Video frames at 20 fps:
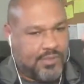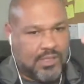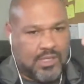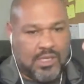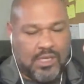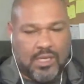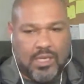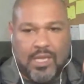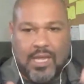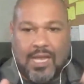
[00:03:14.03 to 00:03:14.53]

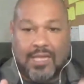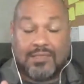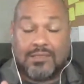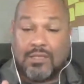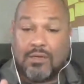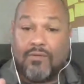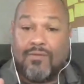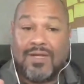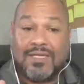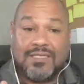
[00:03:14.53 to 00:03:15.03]
e, e elas
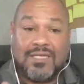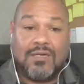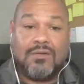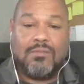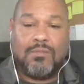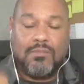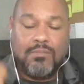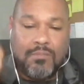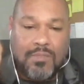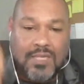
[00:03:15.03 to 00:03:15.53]
estão
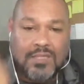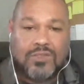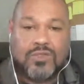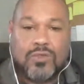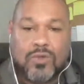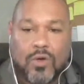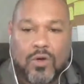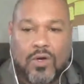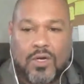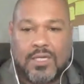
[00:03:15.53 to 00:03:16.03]
fazendo
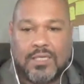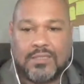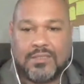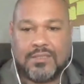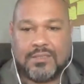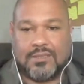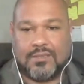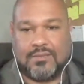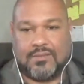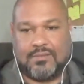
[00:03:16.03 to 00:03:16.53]

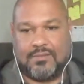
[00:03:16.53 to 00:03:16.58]
missões.